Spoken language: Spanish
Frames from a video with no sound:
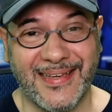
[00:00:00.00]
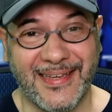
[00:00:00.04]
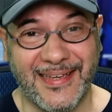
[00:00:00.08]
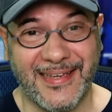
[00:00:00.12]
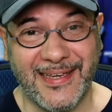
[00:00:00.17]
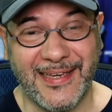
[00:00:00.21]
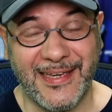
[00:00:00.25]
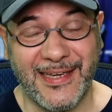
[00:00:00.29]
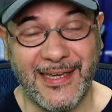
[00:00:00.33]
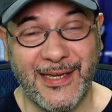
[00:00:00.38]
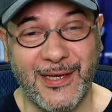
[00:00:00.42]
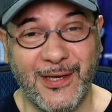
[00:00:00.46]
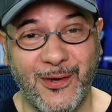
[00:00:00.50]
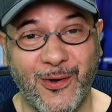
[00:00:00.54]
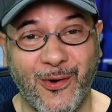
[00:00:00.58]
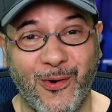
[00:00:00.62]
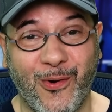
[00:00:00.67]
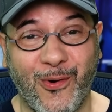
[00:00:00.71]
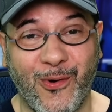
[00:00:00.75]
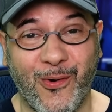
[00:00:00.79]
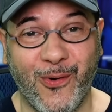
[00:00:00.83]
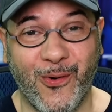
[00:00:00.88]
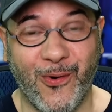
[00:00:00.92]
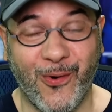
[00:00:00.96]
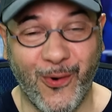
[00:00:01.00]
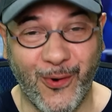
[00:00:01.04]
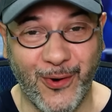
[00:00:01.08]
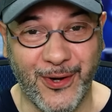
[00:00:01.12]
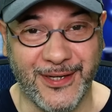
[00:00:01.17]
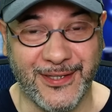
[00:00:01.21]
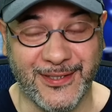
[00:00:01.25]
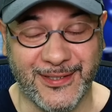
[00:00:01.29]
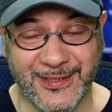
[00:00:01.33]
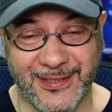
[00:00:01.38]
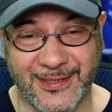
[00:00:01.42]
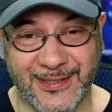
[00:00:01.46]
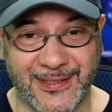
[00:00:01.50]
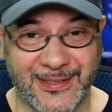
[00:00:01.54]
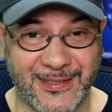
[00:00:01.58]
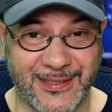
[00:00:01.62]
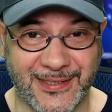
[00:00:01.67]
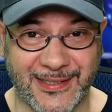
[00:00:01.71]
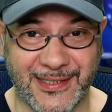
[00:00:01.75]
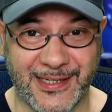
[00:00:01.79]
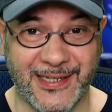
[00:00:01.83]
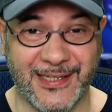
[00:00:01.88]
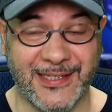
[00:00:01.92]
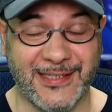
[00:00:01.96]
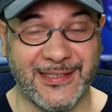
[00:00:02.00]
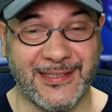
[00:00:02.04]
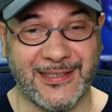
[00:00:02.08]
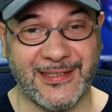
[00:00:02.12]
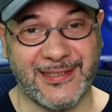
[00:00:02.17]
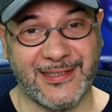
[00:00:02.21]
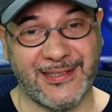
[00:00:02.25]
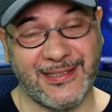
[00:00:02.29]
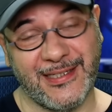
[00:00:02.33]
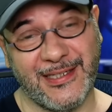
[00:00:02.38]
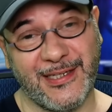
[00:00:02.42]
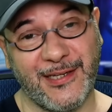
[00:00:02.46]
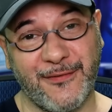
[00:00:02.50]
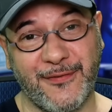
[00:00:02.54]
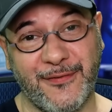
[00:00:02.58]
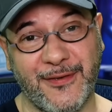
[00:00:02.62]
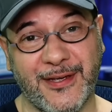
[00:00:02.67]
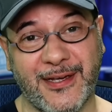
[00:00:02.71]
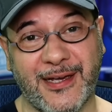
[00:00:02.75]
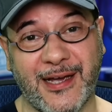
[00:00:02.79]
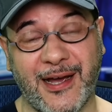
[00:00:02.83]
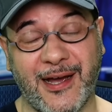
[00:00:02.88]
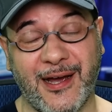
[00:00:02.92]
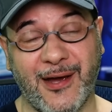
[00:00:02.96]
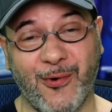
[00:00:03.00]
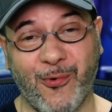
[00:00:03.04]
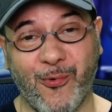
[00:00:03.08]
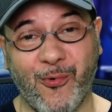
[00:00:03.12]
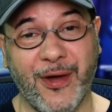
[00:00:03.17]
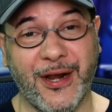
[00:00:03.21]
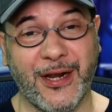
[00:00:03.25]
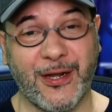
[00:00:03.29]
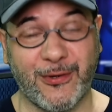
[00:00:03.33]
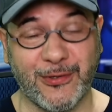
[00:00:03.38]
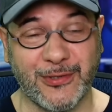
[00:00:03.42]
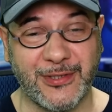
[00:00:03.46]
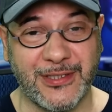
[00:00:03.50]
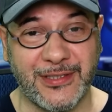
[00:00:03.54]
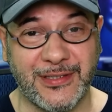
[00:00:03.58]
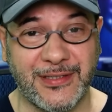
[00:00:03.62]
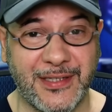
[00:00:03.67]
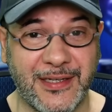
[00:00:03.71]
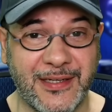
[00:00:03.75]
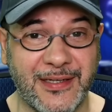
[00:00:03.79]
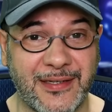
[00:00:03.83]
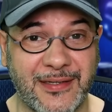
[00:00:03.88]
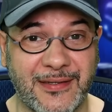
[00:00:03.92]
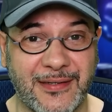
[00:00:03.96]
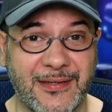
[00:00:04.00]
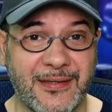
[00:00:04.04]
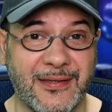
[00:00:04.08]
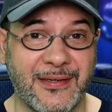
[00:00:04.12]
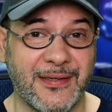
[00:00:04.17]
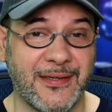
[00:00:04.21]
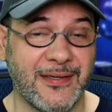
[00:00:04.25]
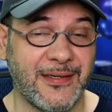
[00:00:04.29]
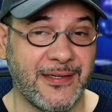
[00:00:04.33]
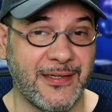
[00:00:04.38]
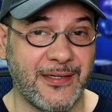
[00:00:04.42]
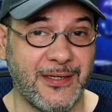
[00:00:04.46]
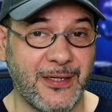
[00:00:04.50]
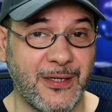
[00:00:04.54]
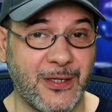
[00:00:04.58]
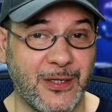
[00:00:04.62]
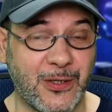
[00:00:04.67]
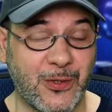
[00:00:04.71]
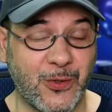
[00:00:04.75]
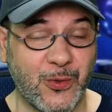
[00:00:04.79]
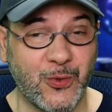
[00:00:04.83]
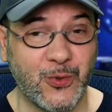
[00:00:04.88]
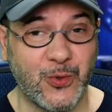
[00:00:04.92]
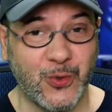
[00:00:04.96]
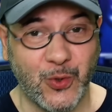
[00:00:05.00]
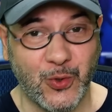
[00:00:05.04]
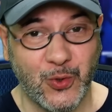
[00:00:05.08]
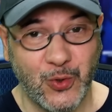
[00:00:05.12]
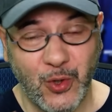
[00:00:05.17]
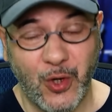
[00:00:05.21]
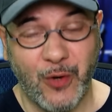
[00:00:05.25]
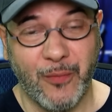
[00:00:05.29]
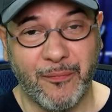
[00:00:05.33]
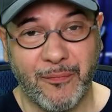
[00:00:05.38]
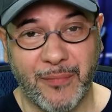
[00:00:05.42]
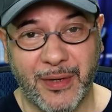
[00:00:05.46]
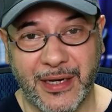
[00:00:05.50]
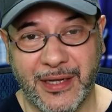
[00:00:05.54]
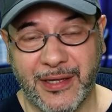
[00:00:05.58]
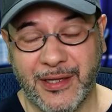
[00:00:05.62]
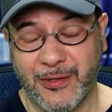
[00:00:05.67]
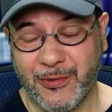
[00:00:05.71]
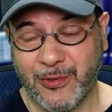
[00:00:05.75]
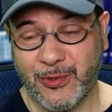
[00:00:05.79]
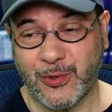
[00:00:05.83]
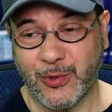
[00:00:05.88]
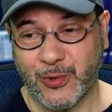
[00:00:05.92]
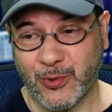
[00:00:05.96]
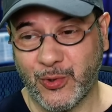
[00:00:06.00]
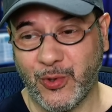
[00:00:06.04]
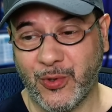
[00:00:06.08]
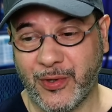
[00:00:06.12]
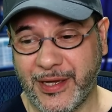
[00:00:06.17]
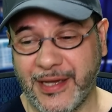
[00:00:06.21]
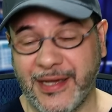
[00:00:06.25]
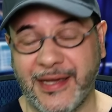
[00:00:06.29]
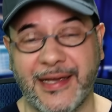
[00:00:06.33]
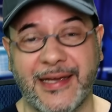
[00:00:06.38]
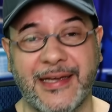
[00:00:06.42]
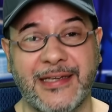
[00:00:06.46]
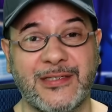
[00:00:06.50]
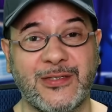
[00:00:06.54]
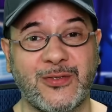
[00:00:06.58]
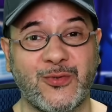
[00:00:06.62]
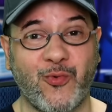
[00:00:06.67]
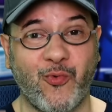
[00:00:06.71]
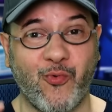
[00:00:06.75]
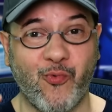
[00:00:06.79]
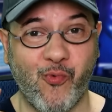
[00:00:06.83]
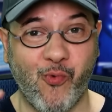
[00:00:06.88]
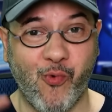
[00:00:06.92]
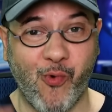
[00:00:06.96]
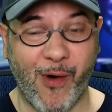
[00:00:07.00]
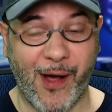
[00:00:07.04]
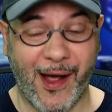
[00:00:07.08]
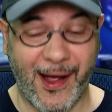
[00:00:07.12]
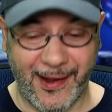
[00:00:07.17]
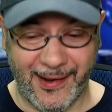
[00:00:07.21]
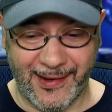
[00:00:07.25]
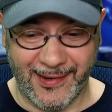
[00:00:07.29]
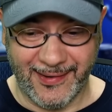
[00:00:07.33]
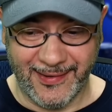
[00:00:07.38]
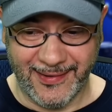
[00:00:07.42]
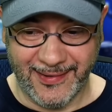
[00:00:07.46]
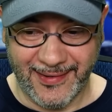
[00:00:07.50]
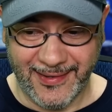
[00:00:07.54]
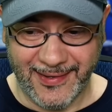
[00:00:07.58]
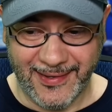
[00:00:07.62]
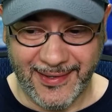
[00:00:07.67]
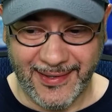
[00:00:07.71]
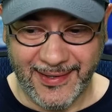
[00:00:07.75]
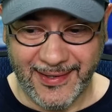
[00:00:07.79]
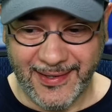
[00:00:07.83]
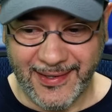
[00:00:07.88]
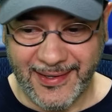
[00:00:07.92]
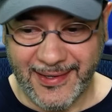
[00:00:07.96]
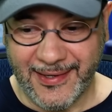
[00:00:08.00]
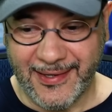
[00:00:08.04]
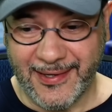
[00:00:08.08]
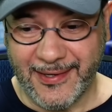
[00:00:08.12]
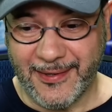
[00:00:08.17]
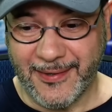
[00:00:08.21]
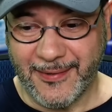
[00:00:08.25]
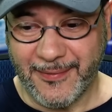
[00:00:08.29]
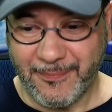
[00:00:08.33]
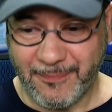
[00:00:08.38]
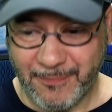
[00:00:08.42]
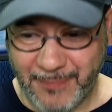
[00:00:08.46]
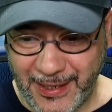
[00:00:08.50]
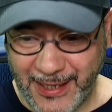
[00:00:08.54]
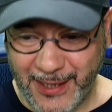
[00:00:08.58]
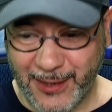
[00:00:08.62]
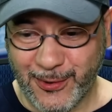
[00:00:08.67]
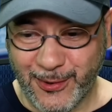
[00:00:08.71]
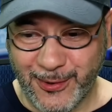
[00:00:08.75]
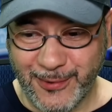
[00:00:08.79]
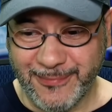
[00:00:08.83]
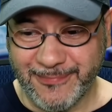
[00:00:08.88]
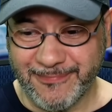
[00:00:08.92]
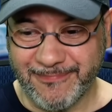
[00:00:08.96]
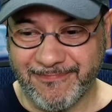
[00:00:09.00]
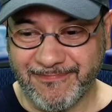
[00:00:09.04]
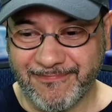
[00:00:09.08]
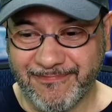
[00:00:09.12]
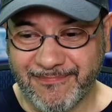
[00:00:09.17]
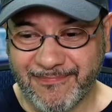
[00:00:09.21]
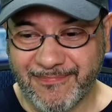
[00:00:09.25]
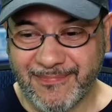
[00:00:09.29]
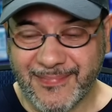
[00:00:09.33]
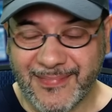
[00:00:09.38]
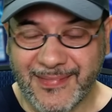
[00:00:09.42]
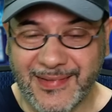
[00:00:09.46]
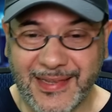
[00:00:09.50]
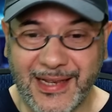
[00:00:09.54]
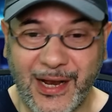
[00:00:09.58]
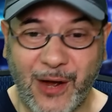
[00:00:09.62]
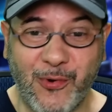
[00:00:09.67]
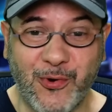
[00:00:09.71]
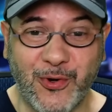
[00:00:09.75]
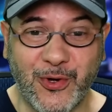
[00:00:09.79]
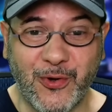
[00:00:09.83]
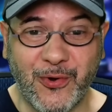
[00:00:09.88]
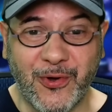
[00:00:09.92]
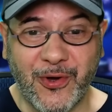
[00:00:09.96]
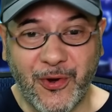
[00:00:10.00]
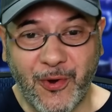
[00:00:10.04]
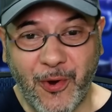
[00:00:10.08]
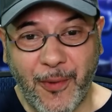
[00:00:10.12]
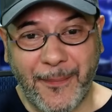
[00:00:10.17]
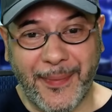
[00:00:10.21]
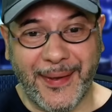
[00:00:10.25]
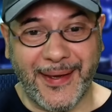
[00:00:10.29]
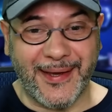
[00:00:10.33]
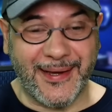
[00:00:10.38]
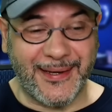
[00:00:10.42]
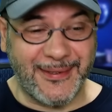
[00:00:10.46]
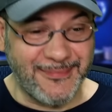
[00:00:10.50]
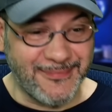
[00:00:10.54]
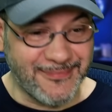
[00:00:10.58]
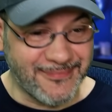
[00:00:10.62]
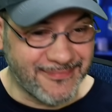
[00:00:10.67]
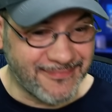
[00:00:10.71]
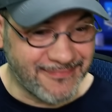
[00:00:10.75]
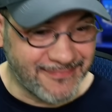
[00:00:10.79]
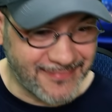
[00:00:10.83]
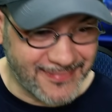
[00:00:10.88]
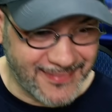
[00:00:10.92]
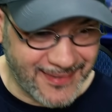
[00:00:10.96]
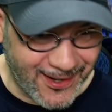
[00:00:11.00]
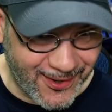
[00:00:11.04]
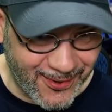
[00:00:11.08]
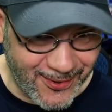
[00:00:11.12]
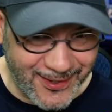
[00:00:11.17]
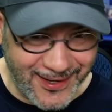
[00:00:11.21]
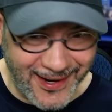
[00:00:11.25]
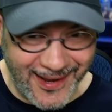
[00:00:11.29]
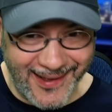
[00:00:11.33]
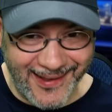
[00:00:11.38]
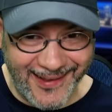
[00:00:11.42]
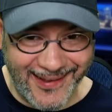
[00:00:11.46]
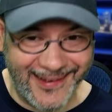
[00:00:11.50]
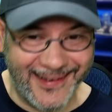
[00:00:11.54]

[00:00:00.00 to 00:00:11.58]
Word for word: y OS, e que significa One Ecosystem y cuyo nombre de nuestro token es One. Pero la Unión Europea ahora